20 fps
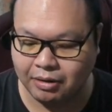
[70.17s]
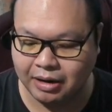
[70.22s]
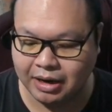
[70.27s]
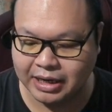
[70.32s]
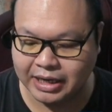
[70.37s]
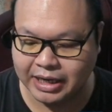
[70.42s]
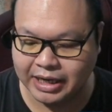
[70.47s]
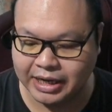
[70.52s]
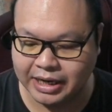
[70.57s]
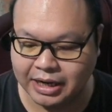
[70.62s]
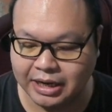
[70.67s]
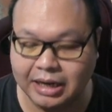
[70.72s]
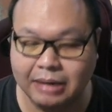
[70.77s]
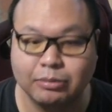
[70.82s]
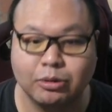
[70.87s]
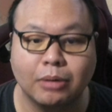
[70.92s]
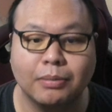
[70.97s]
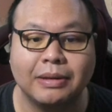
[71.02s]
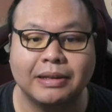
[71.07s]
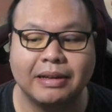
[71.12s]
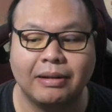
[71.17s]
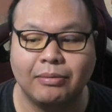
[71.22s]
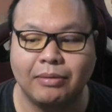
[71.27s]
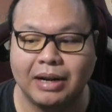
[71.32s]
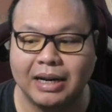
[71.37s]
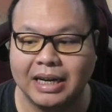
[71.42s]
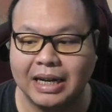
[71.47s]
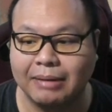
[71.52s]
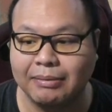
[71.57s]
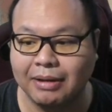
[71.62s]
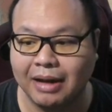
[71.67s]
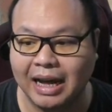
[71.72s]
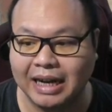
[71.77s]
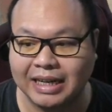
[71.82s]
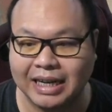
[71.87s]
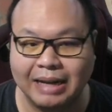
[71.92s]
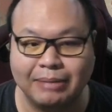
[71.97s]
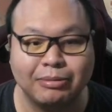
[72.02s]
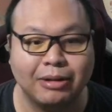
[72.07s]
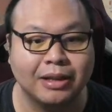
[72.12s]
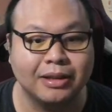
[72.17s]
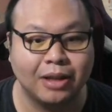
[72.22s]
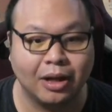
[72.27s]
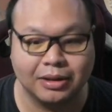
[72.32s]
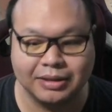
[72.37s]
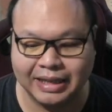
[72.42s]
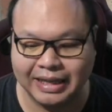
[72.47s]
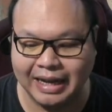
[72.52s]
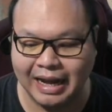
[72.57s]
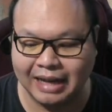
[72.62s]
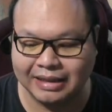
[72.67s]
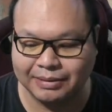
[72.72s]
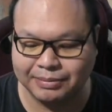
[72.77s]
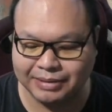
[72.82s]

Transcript: อันนี้ก็เริ่มต้นประจำวันนะครับ เราอัดคลิปตอนตอนตีห้าสิบ